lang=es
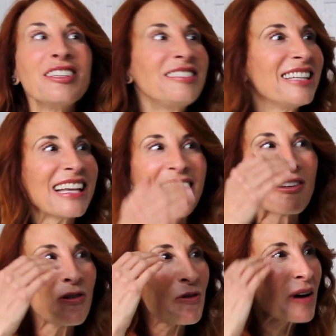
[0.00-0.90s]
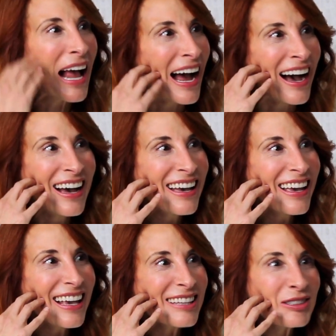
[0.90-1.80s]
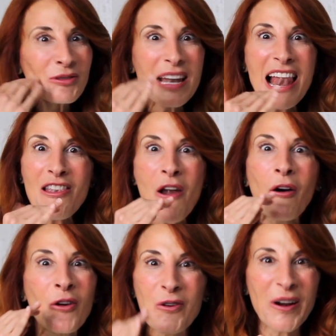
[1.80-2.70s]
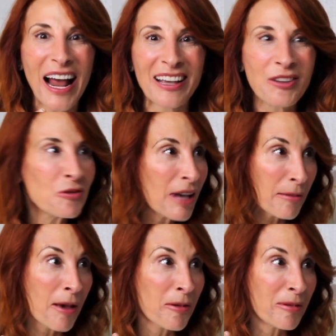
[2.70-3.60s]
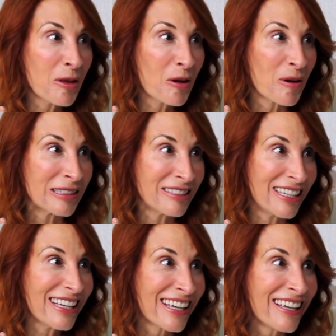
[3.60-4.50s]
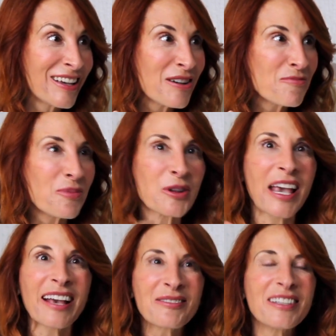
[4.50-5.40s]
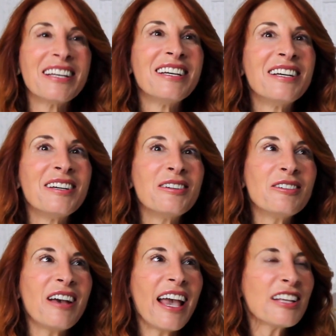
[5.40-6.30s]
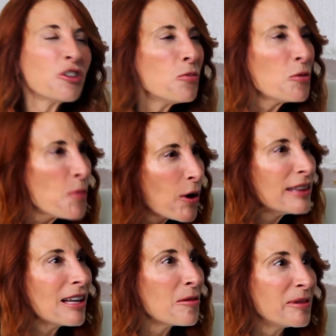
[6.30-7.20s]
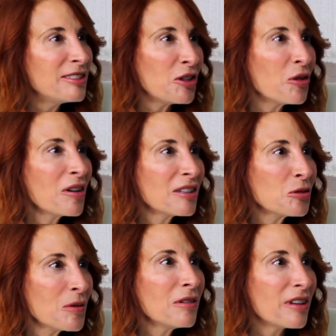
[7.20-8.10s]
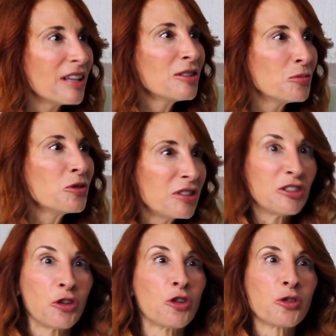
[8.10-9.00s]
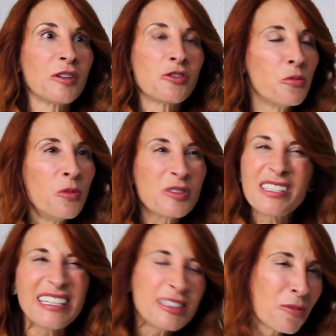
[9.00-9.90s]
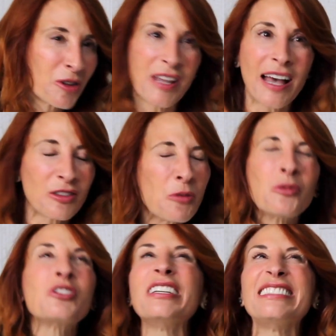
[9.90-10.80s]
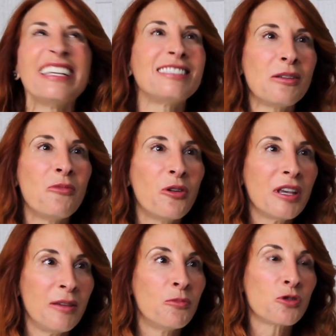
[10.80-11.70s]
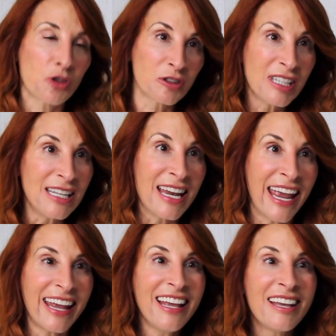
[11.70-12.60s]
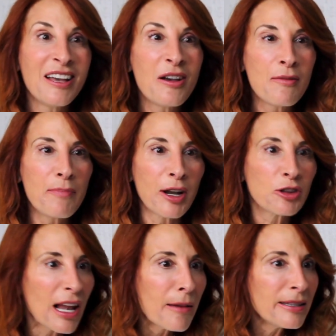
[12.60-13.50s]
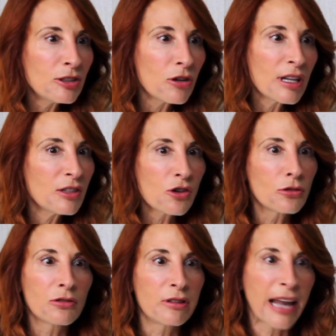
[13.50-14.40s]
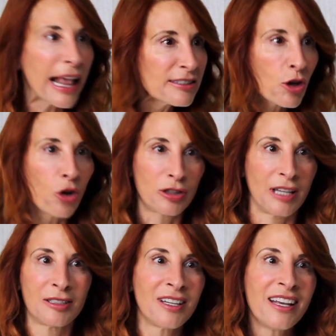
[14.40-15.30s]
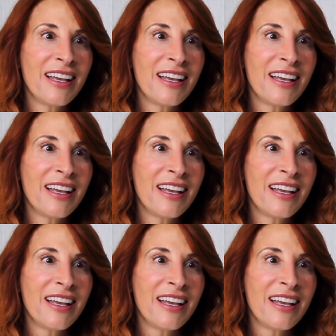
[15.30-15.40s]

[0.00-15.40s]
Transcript: sí, sí, qué locura. Es una locura. Yo nunca había vivido algo así, porque he hecho muy poca televisión, es, un, es muy chistoso, he hecho muchísimo teatro, muchísimo, y mucho cine. Pero televisión he hecho tres cosas.